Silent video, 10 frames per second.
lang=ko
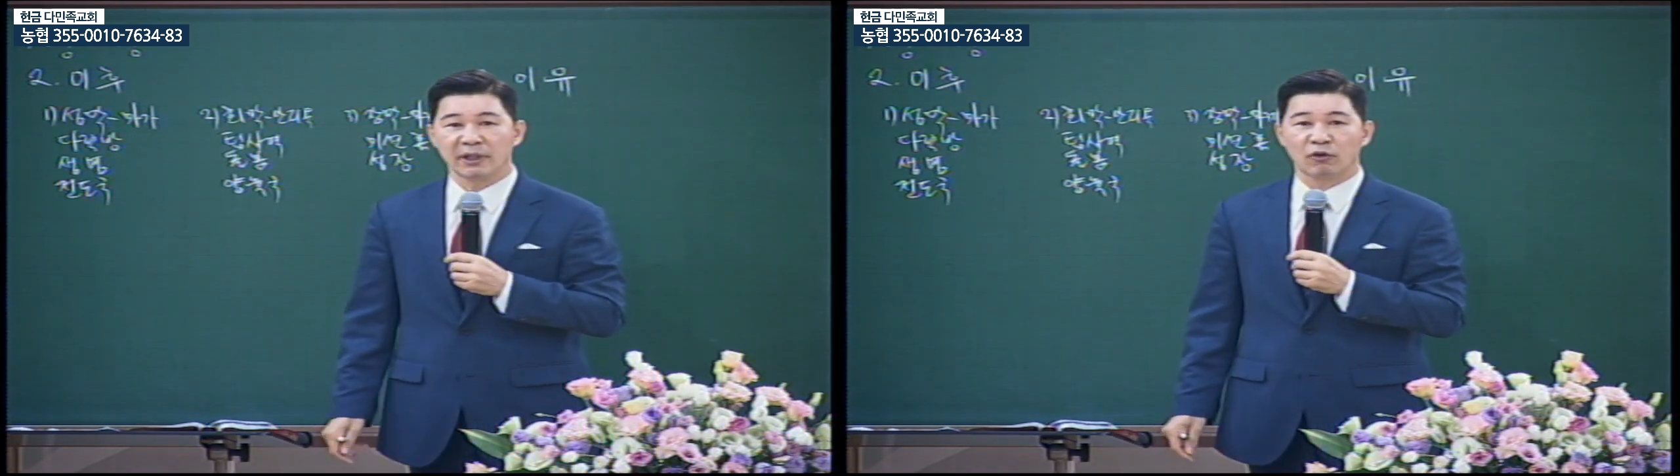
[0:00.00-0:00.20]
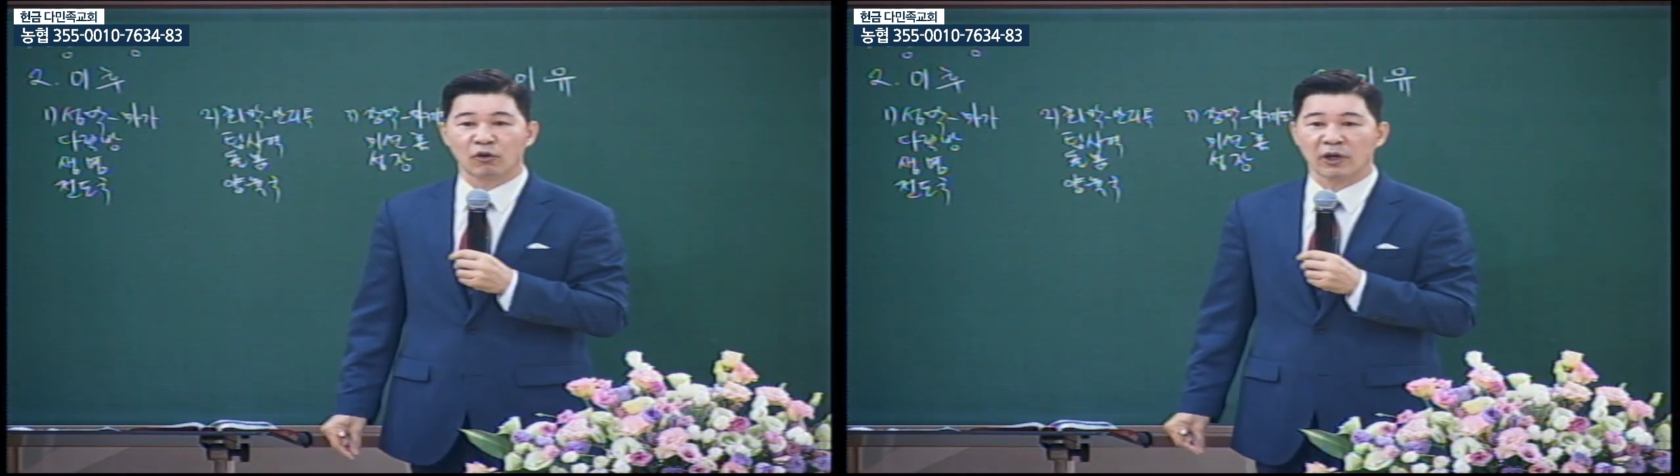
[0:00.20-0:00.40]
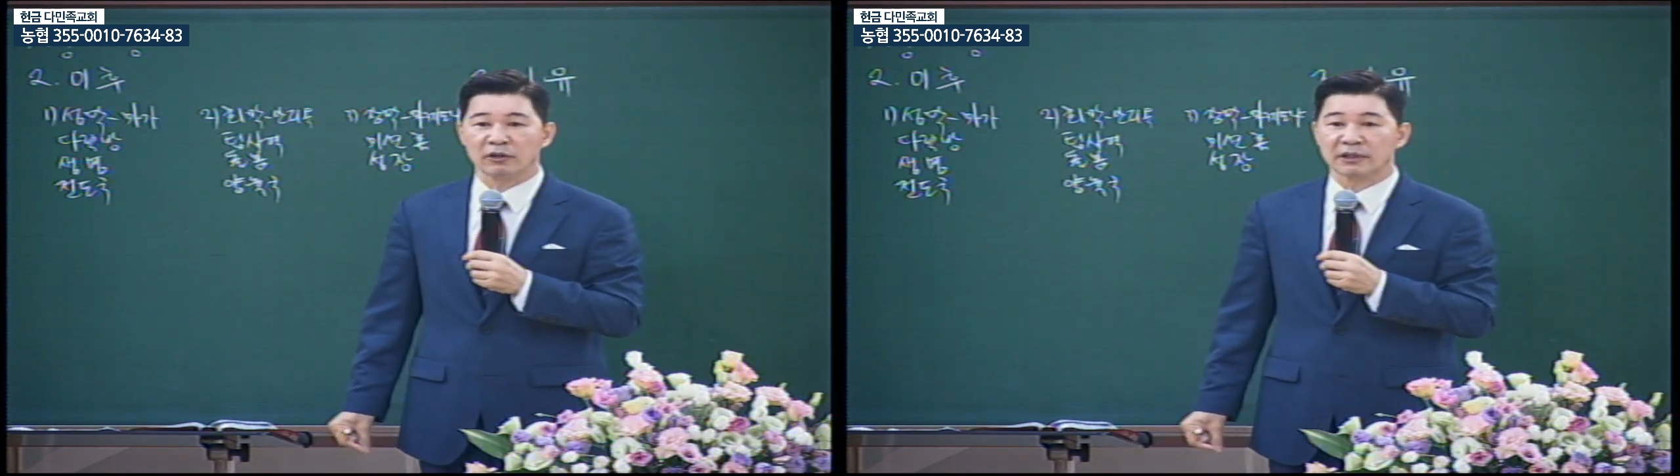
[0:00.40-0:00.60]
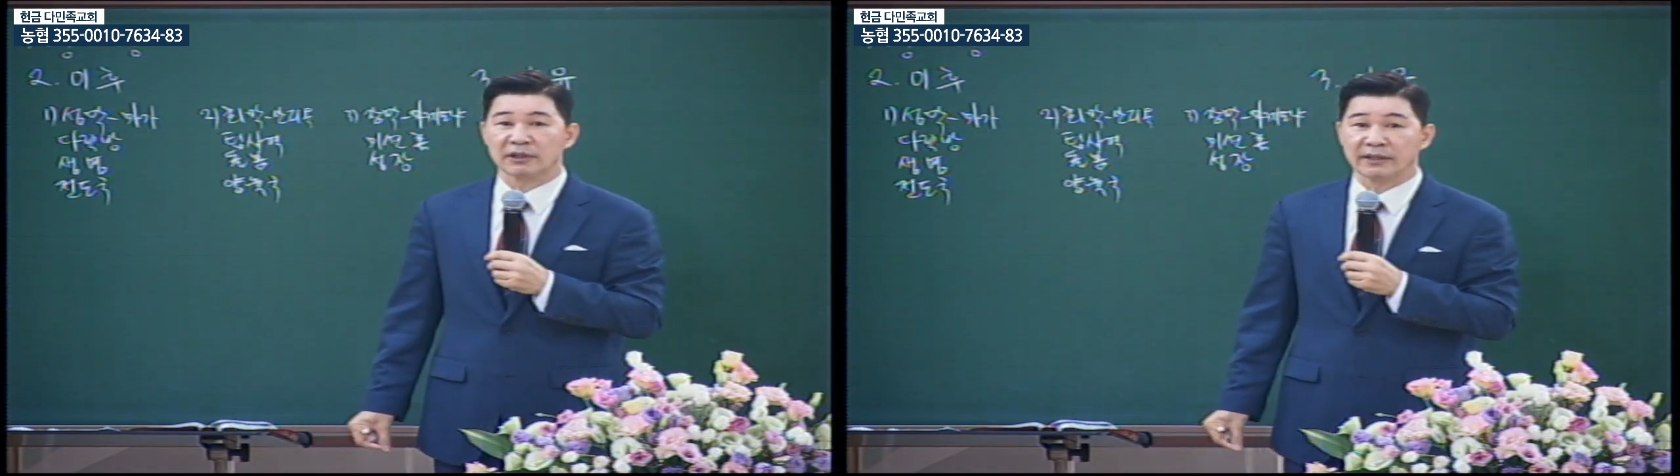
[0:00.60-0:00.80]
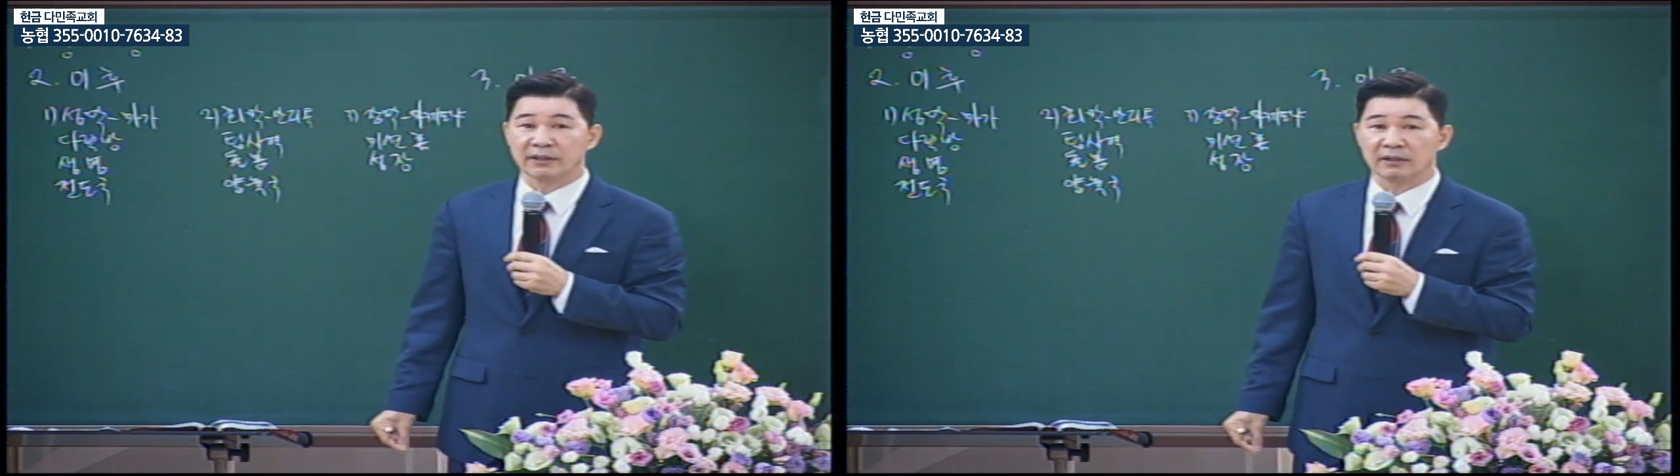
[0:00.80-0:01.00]
코로나
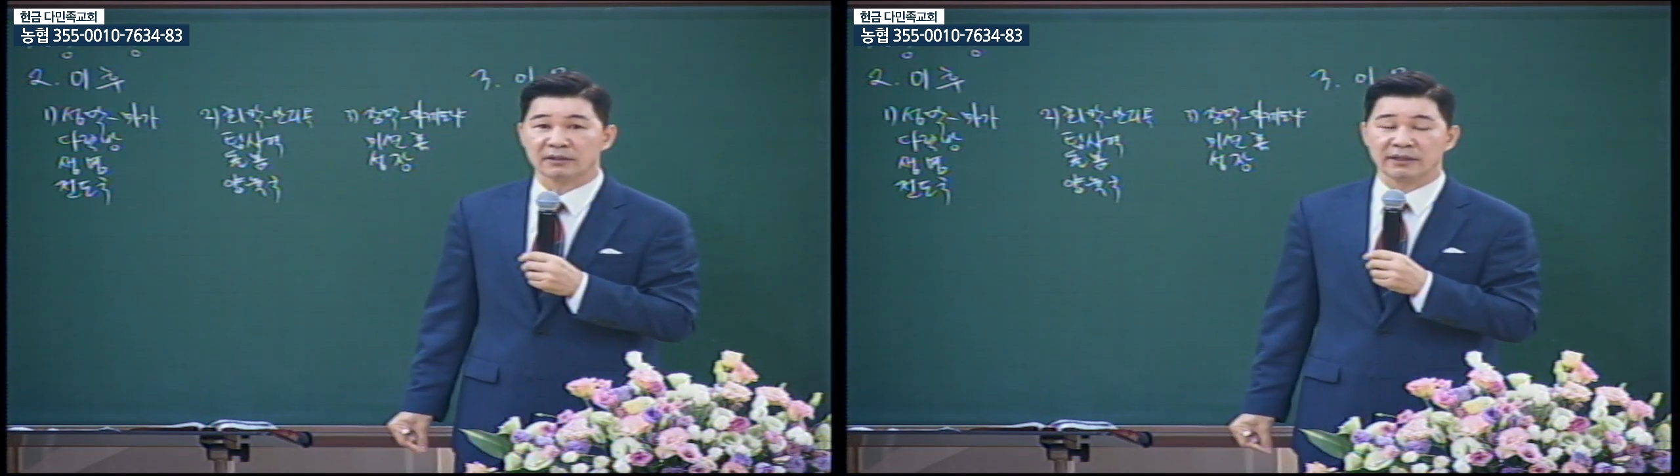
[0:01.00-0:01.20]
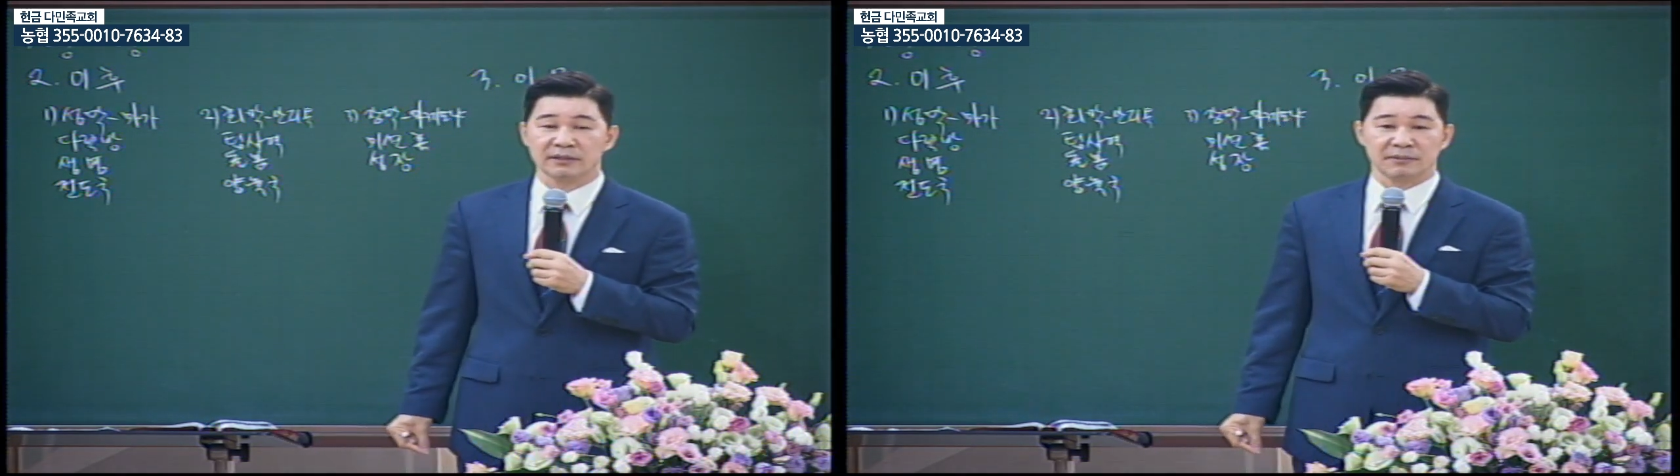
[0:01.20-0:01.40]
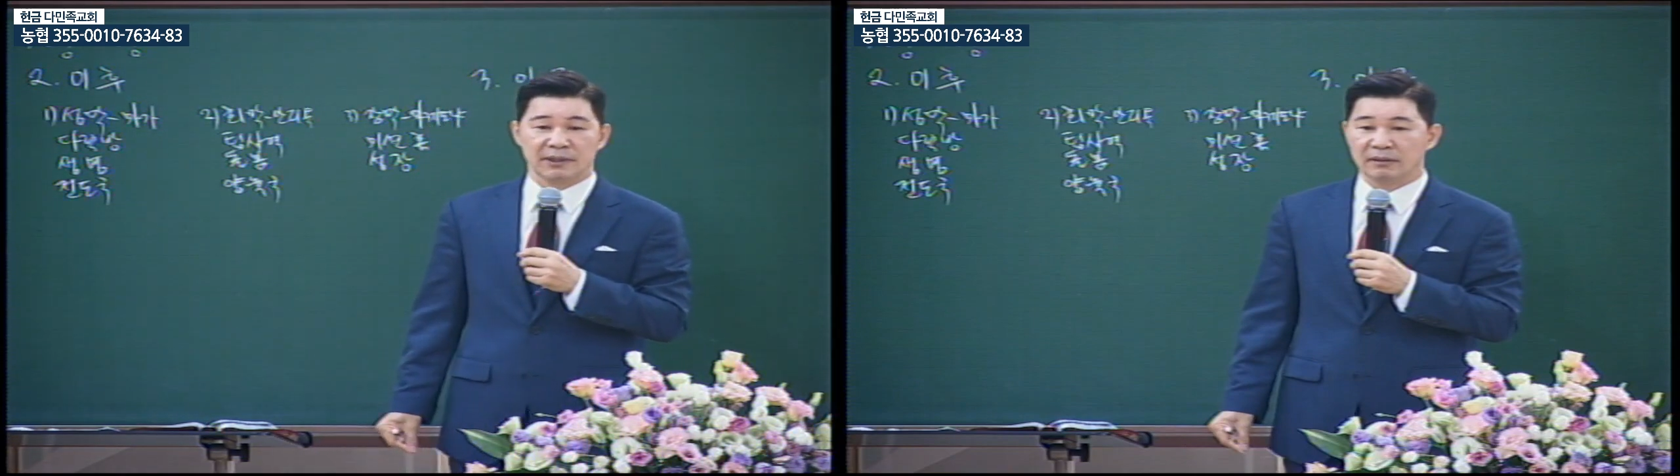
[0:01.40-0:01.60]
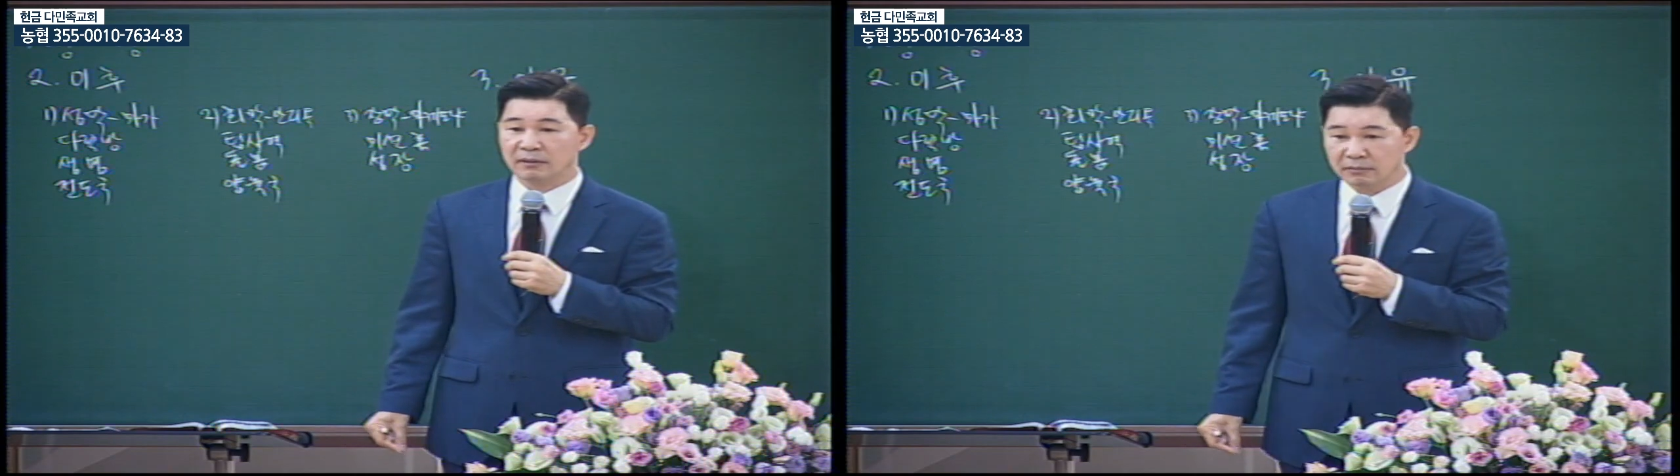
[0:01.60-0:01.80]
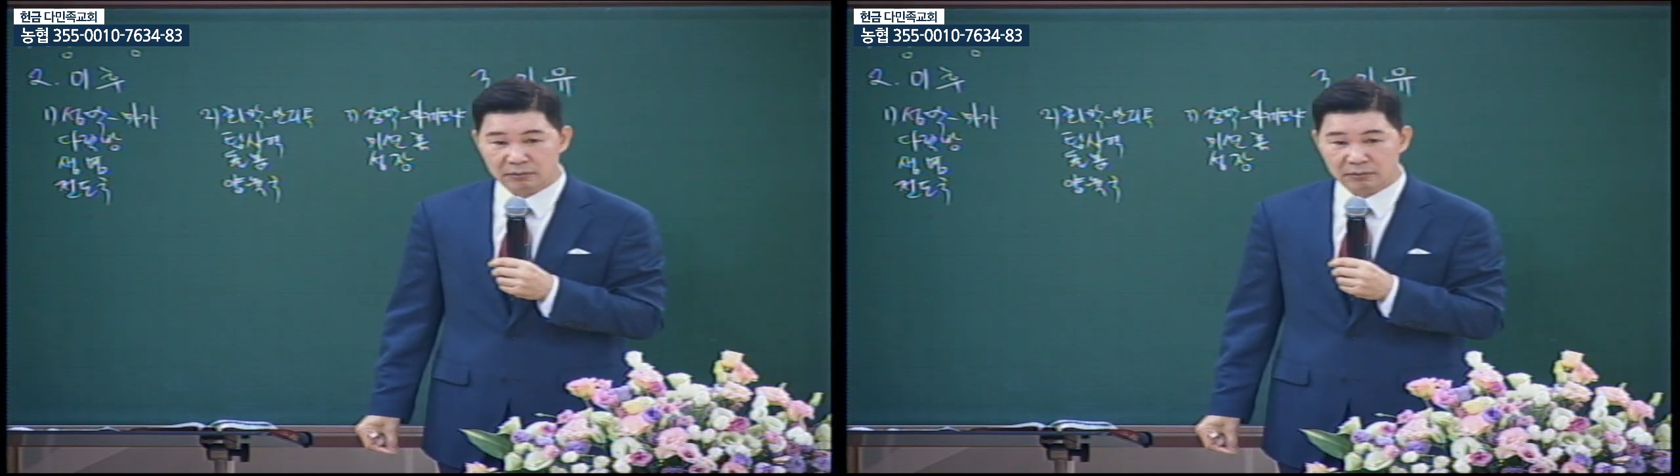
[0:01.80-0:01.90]
싹다 해서 할거다 했습니다.